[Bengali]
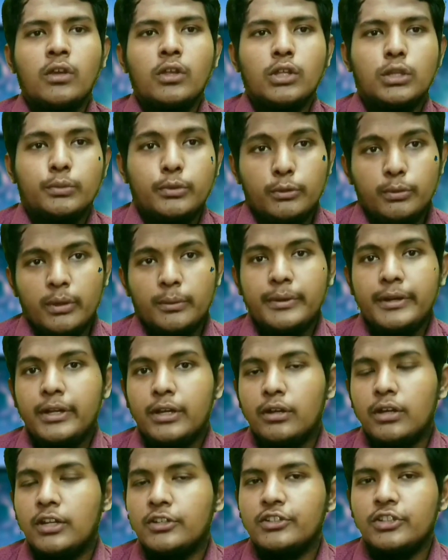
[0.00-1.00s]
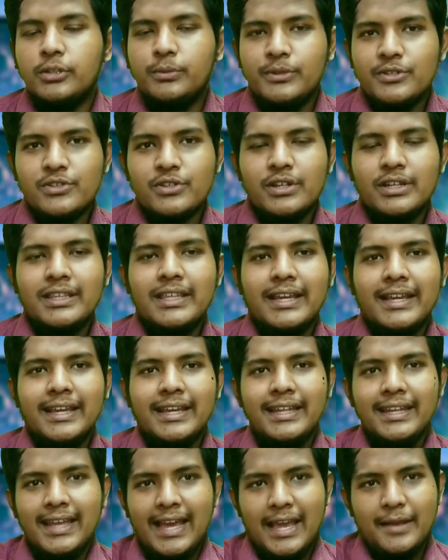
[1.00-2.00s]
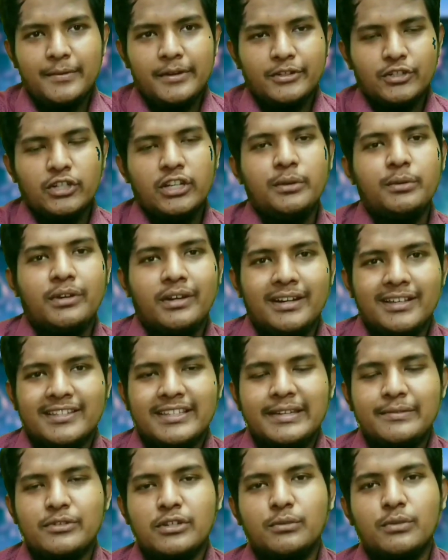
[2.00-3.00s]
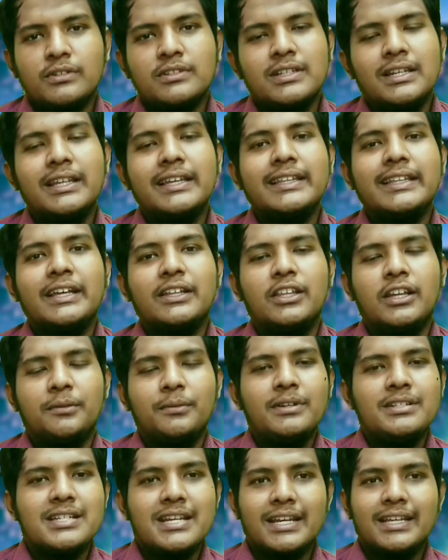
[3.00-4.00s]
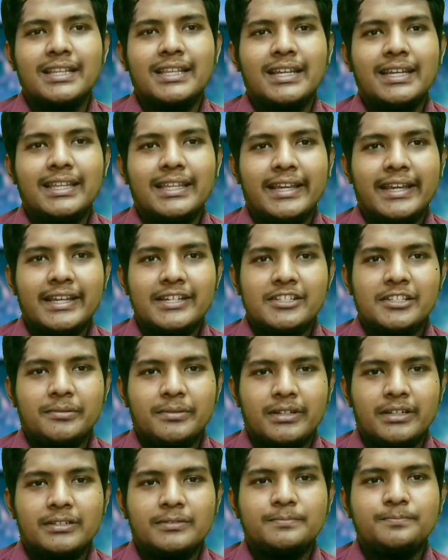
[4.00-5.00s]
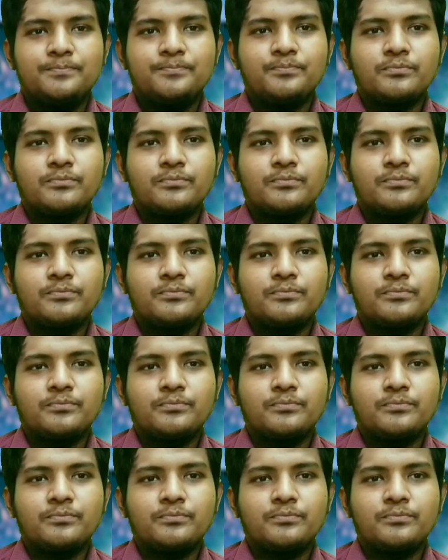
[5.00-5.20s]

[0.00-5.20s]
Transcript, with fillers: তো পূর্বের ভিডিওগুলো যদি মিস করে থাকেন আই বাটনে এবং ডেসক্রিপশন বক্সে লিঙ্ক দেওয়া থাকবে সেখান থেকে দেখে আসতে পারেন